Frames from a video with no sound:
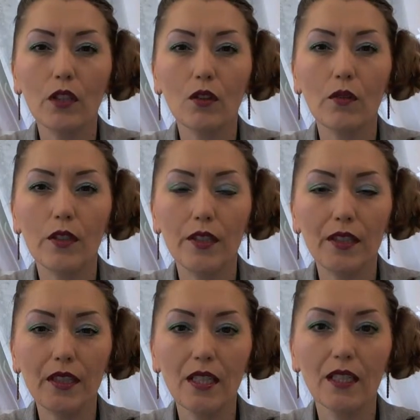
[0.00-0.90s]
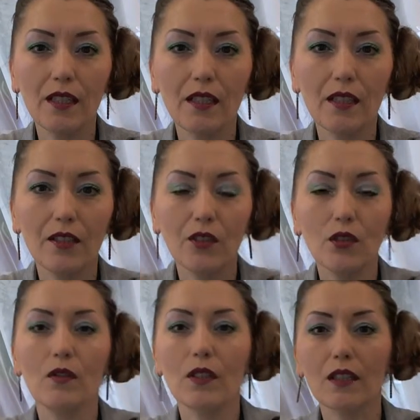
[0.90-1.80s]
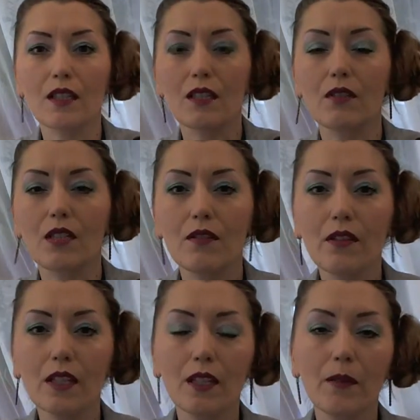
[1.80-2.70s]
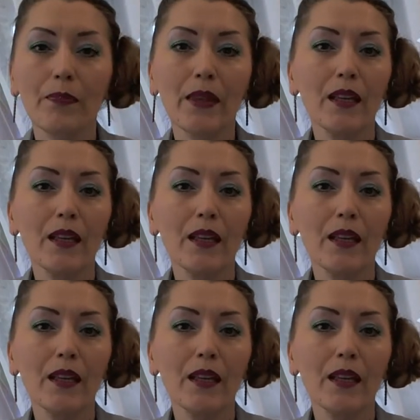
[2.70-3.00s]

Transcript: такого ярко-ядреного красного цвета.